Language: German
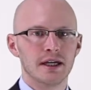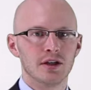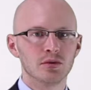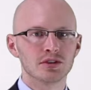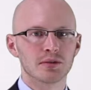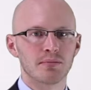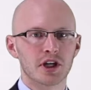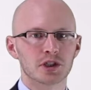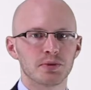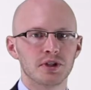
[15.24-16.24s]
In unserem
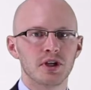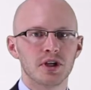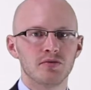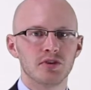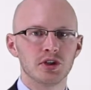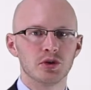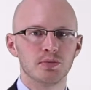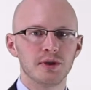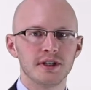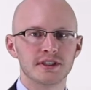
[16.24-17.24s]
Beispiel wird die
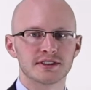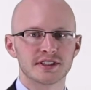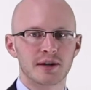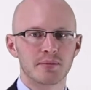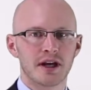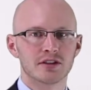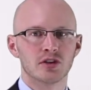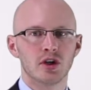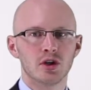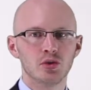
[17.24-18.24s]
Kopie des
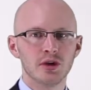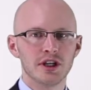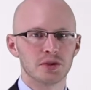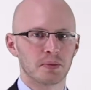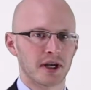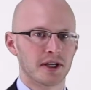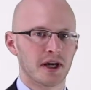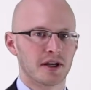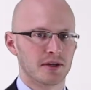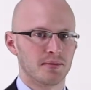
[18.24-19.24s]
Zeitplans nun entsprechend
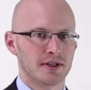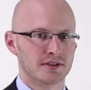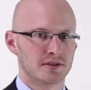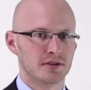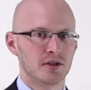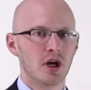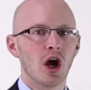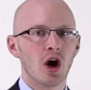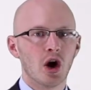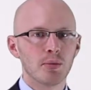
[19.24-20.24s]
angepasst.
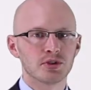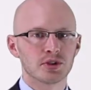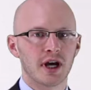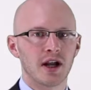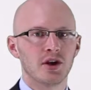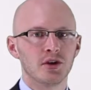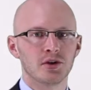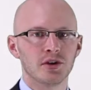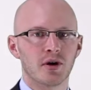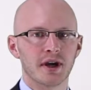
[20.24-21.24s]
Optional
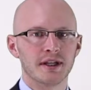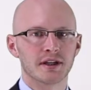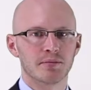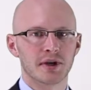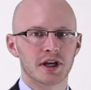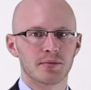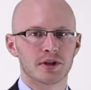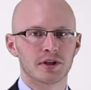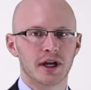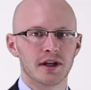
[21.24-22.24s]
können auch ältere
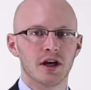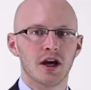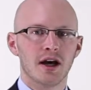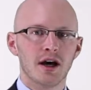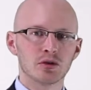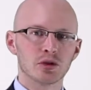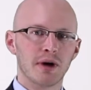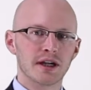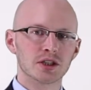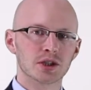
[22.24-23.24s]
Backup-Dateien
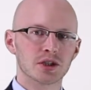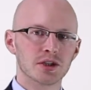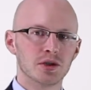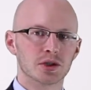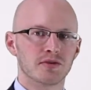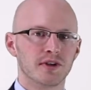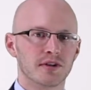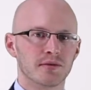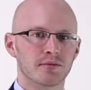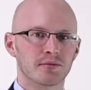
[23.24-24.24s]
automatisch gelöscht
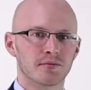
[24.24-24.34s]
werden.